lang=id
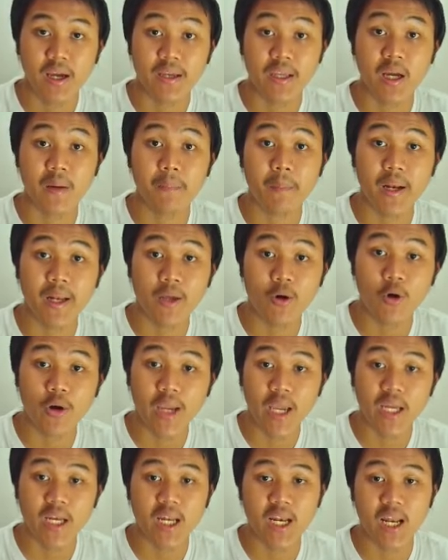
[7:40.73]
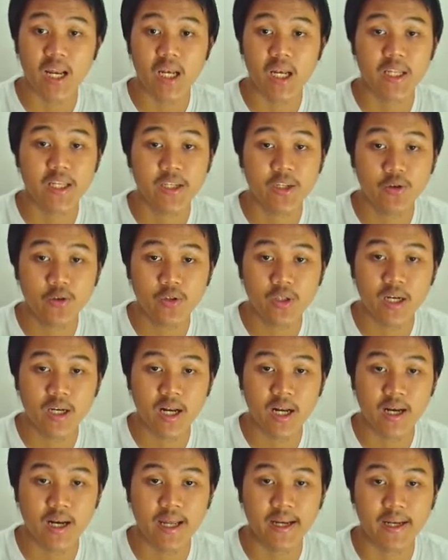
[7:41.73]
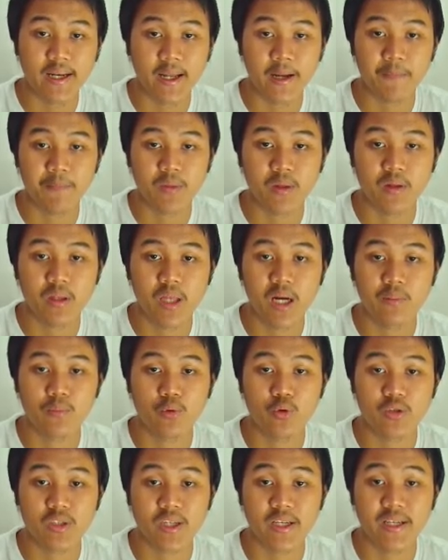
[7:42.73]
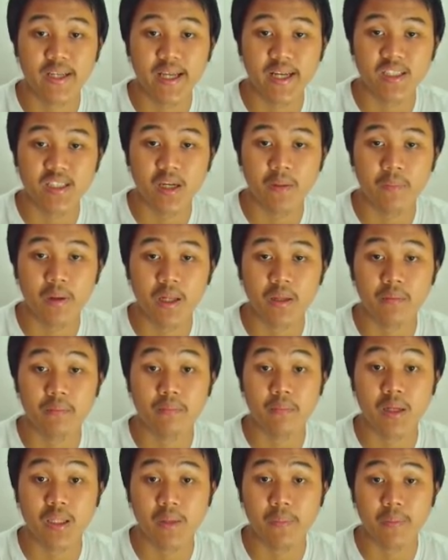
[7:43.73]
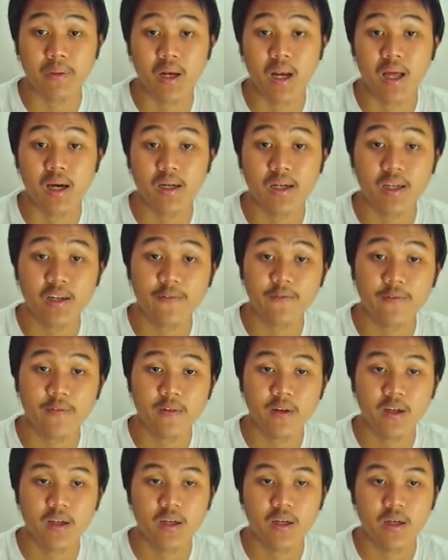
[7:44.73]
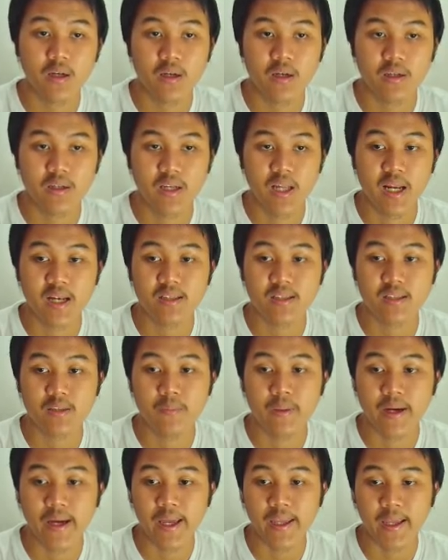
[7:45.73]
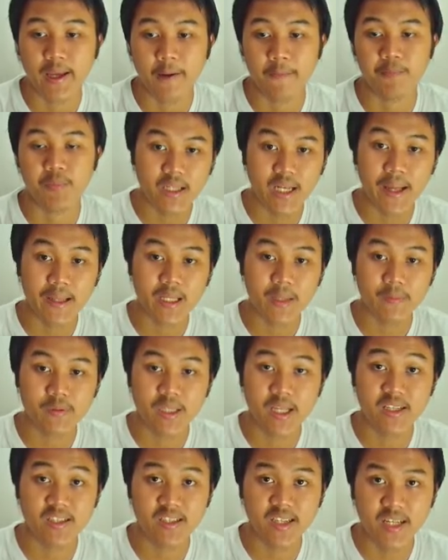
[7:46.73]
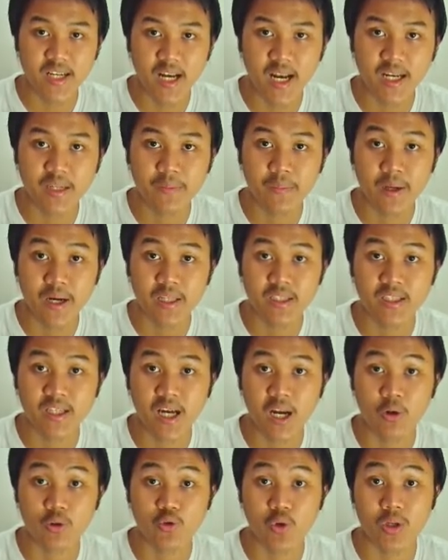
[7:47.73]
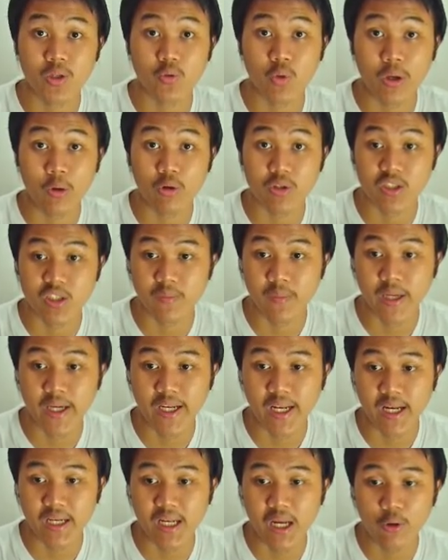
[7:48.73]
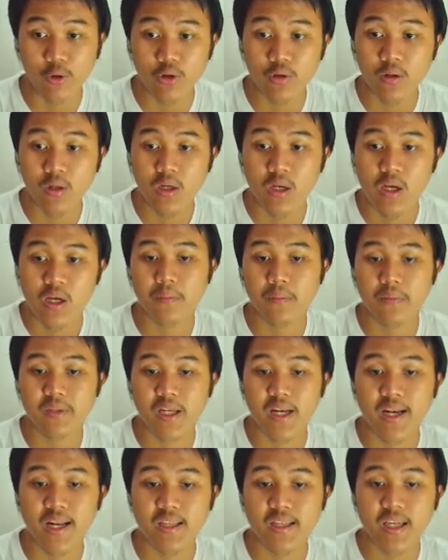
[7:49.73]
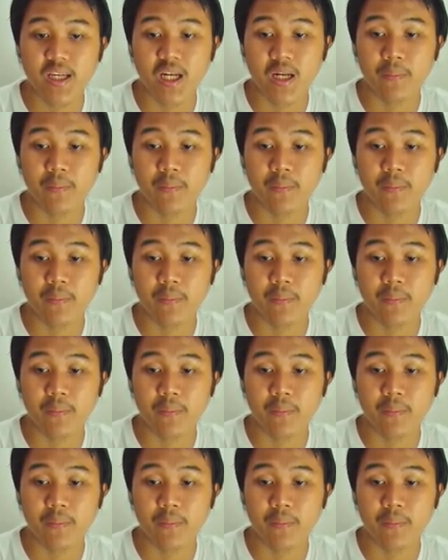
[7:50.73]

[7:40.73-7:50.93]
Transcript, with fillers: yang paling oke okay adalah Lido dan lain-lain ya. Dalam urusan DEX yang paling mantap adalah Curve, dan sebagainya. Nah, tips dari saya adalah dimana jika lo suatu ekosistem lagi naik daun, misalnya nanti yang